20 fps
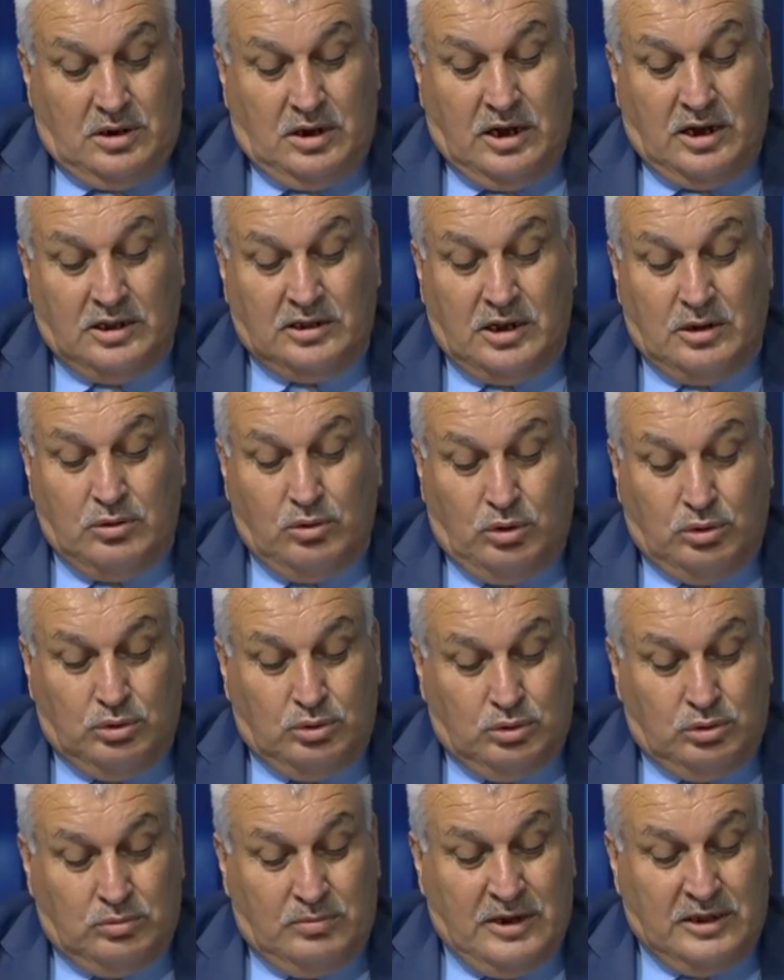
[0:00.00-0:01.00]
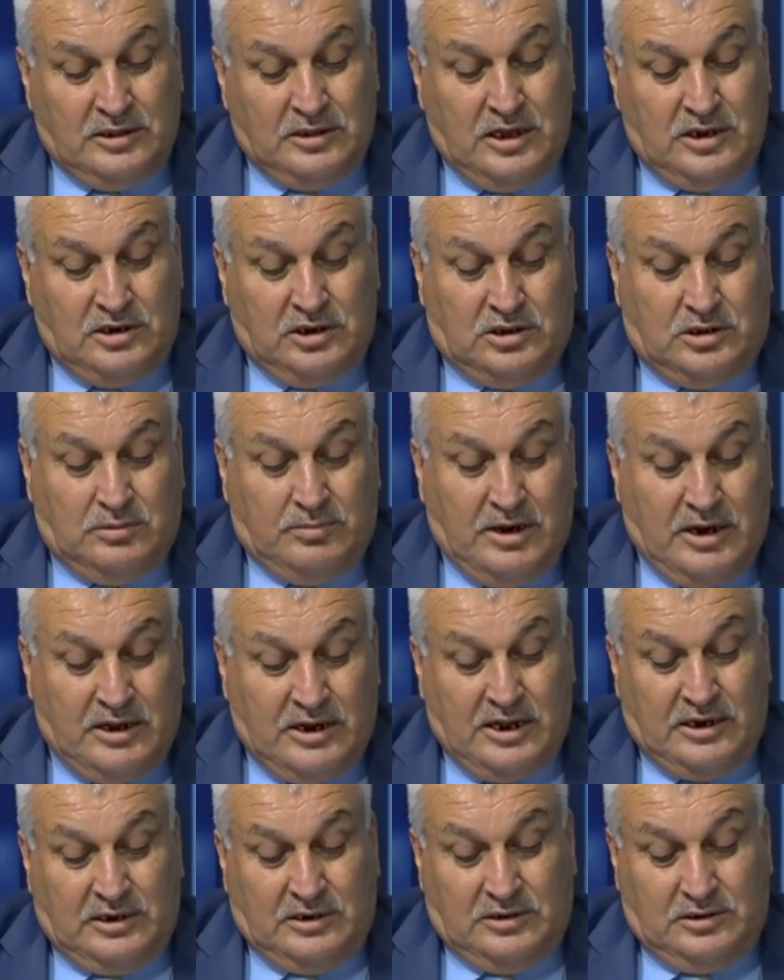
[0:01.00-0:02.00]
Aday olduğum andan
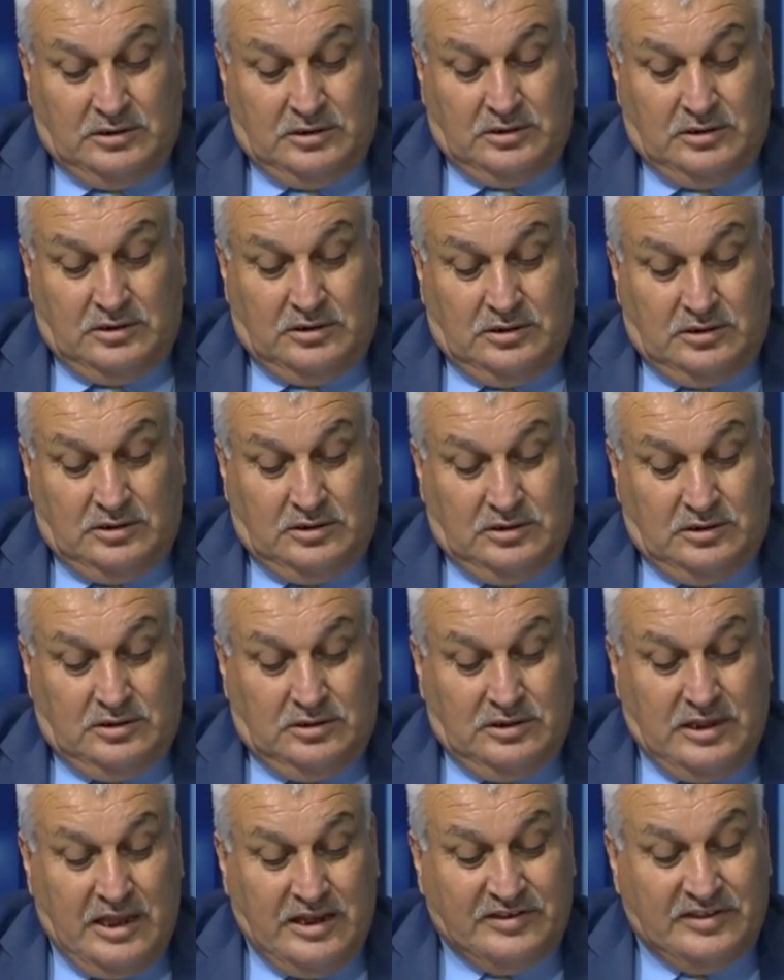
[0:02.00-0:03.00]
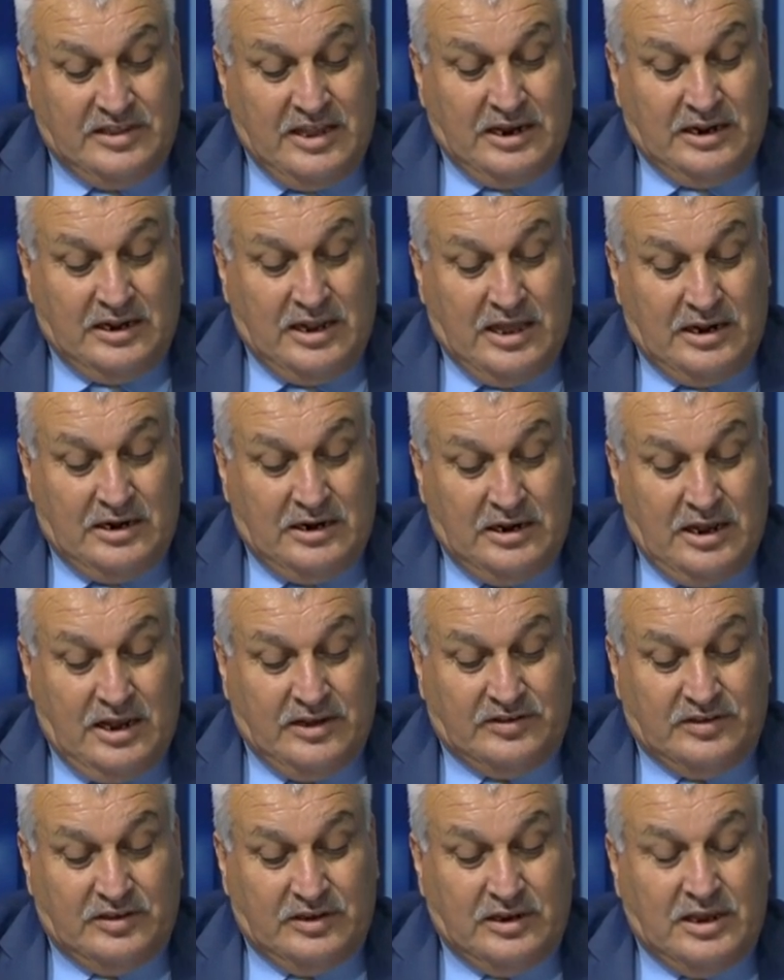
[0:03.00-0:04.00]
itibaren desteklerini
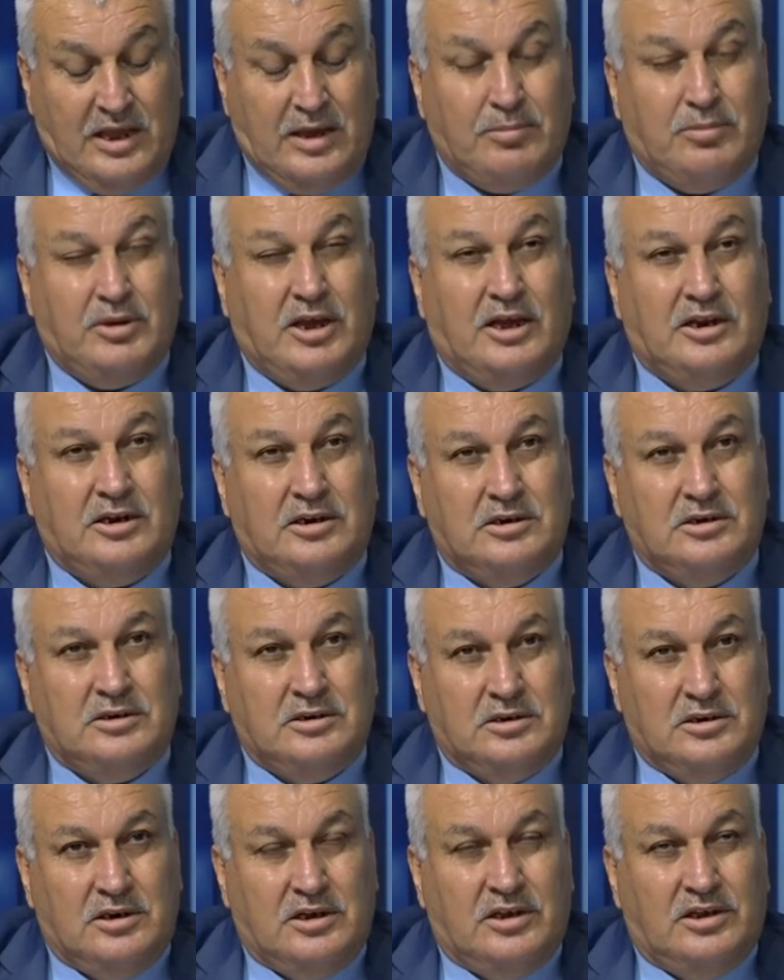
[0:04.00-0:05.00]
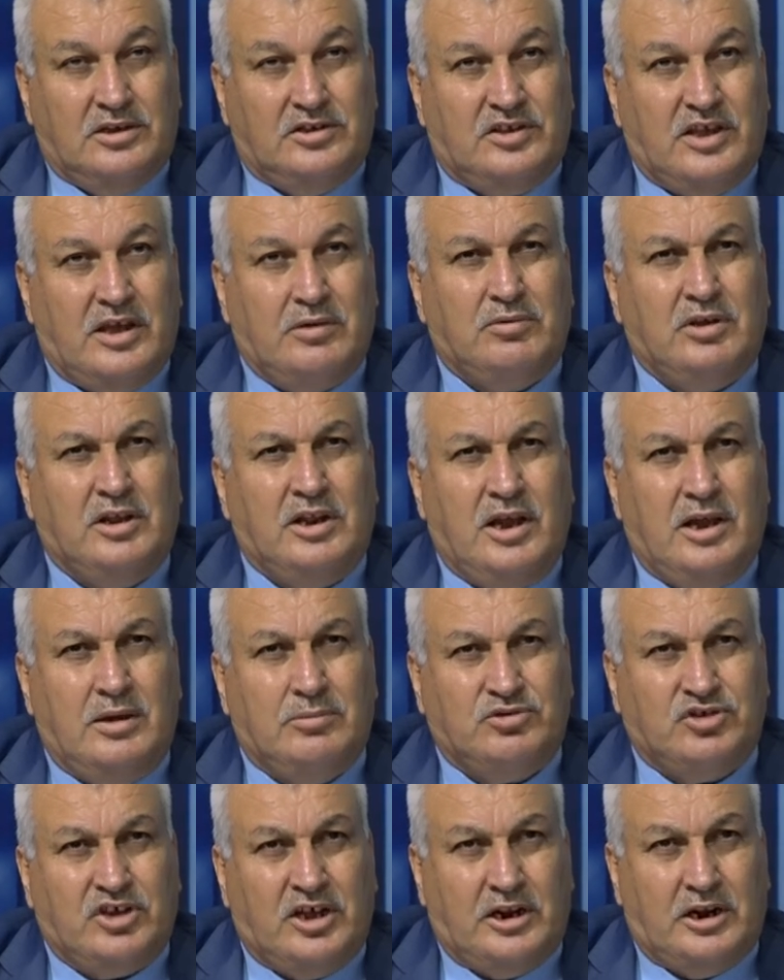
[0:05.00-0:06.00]
esirgemeyen sevgili
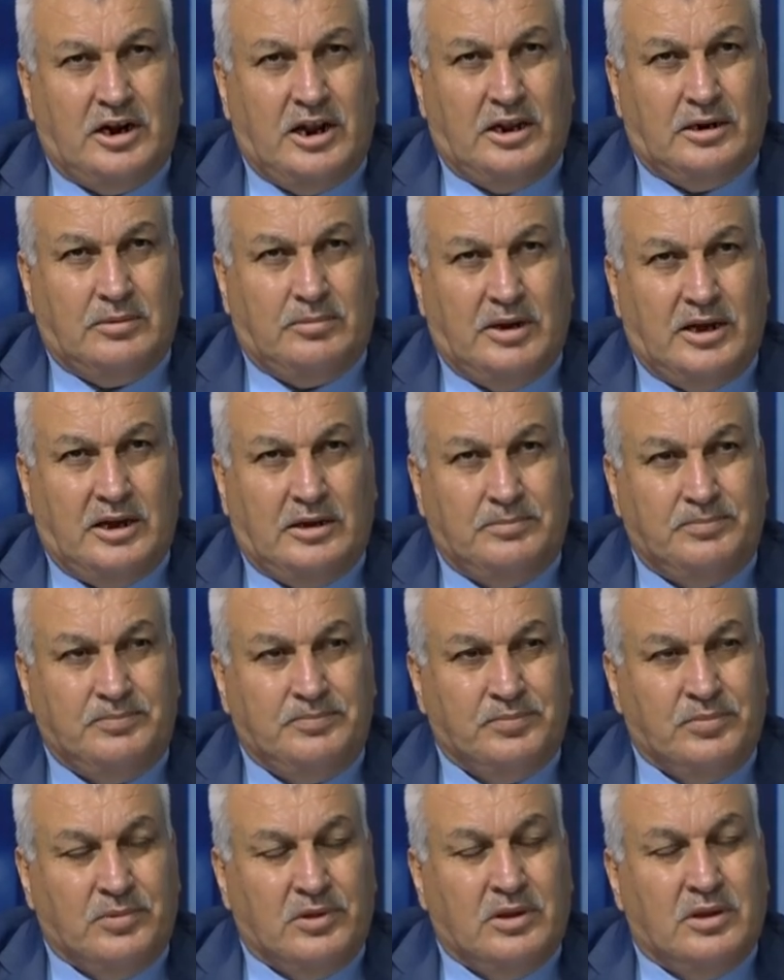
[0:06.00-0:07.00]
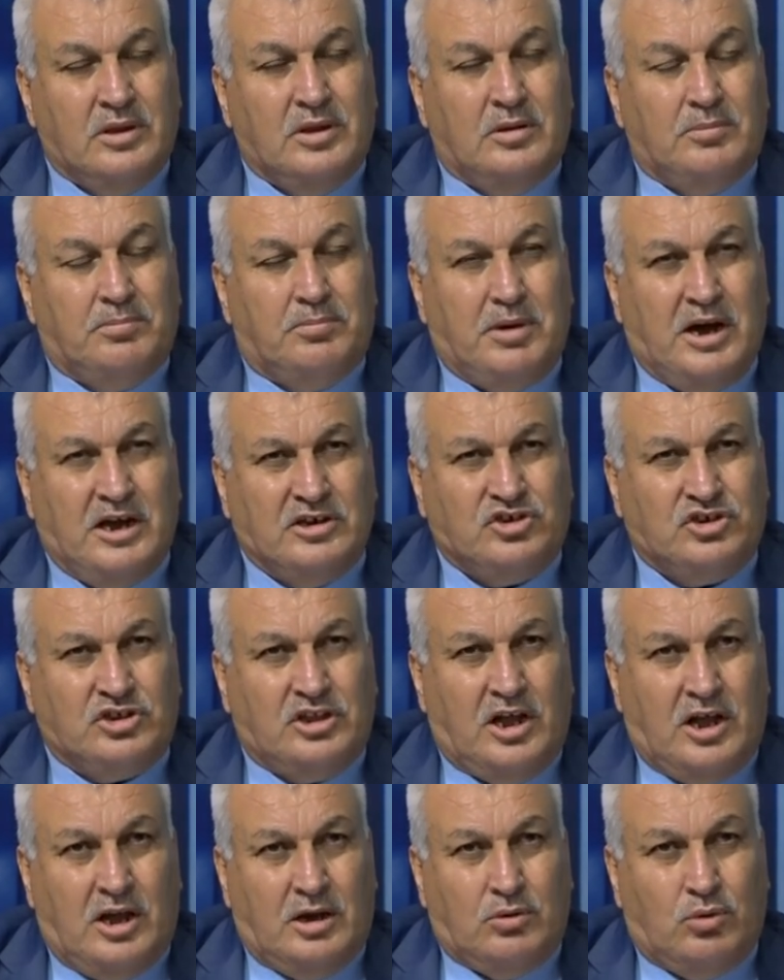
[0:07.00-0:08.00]
hemşerilerime,
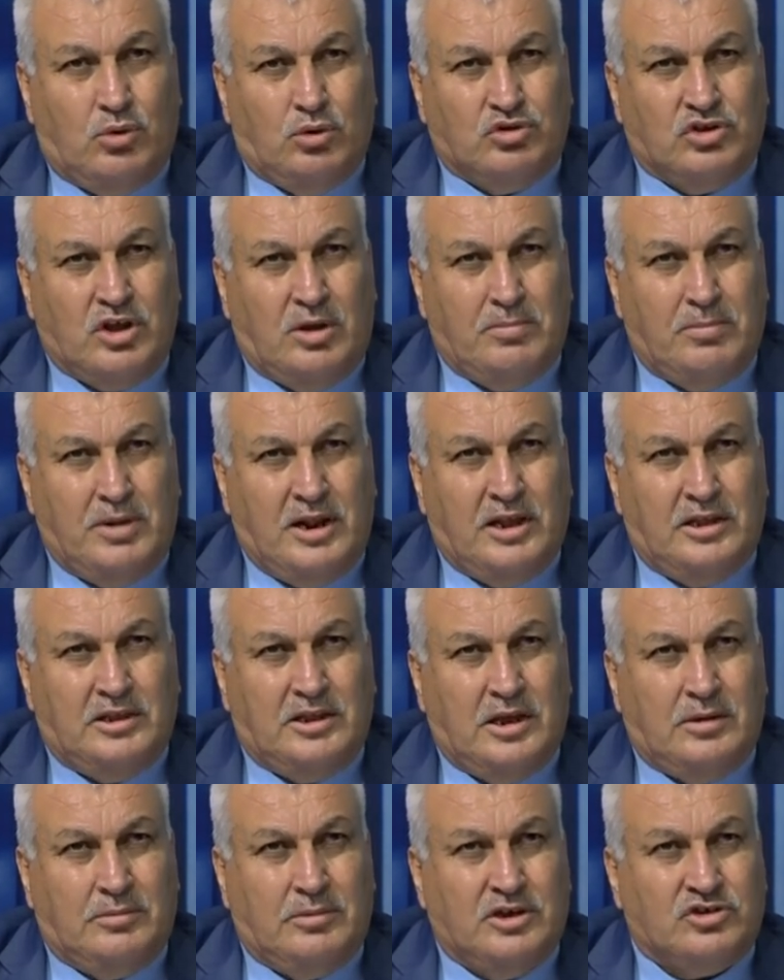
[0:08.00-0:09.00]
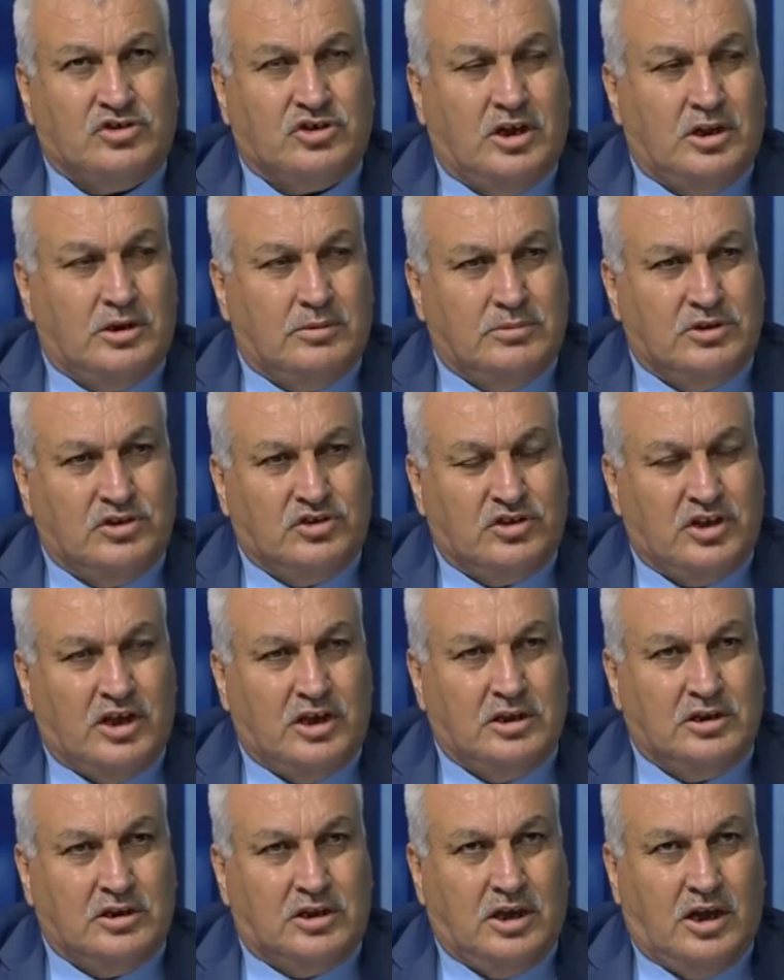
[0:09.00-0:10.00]
başta Kozan Belediye Başkanımız
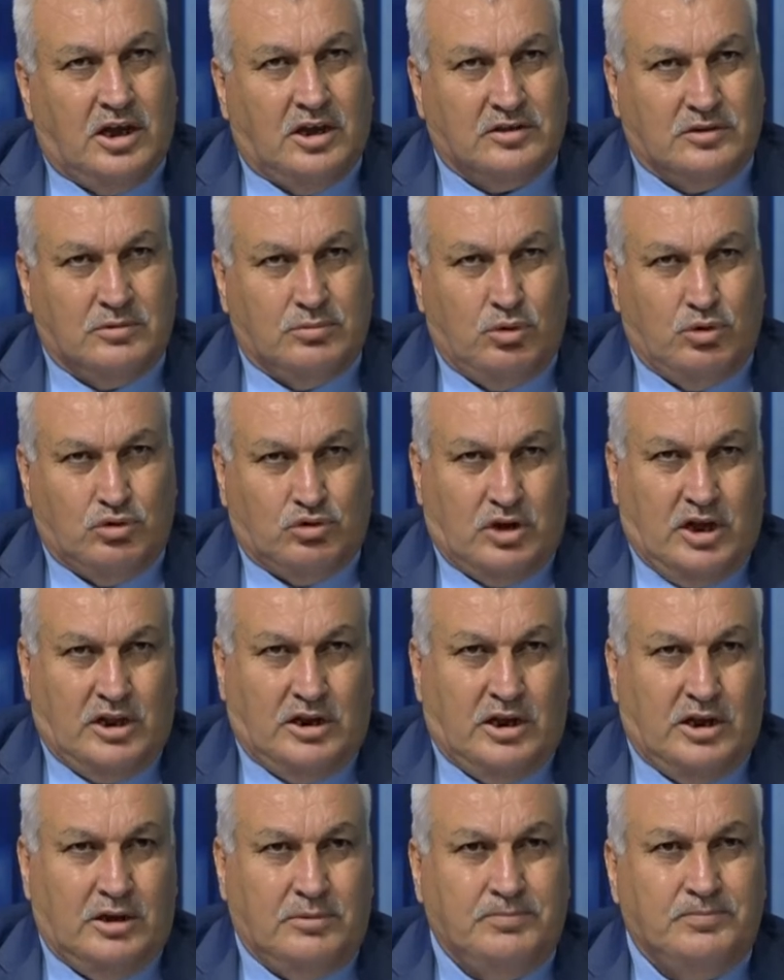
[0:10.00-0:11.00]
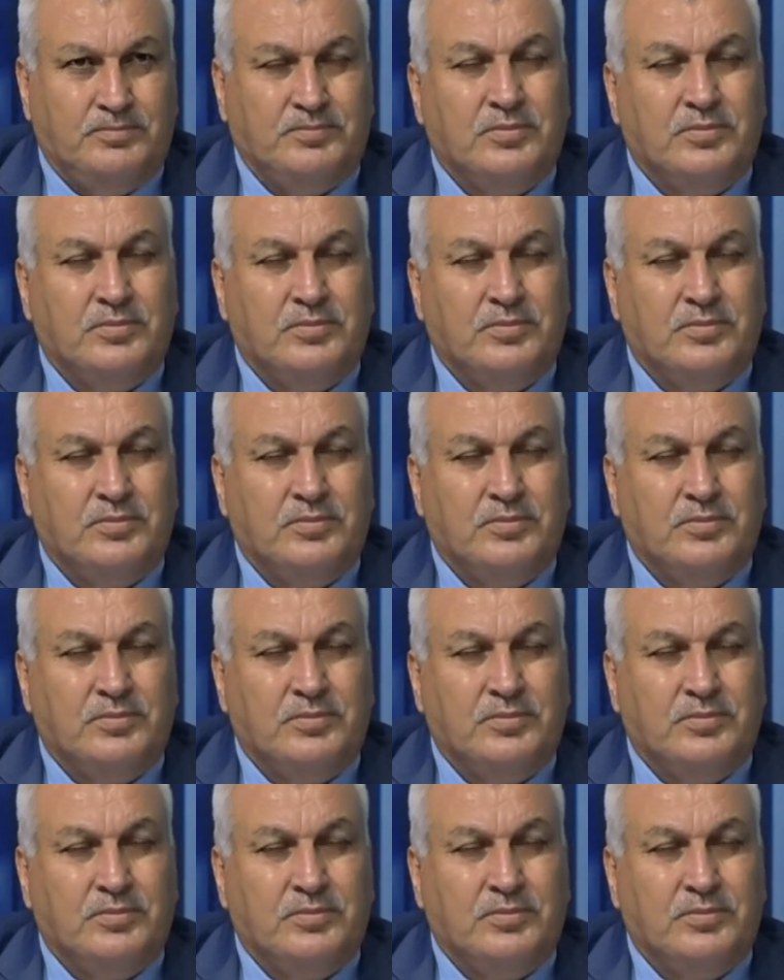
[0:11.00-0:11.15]
Sayın Kazım Özgan'a,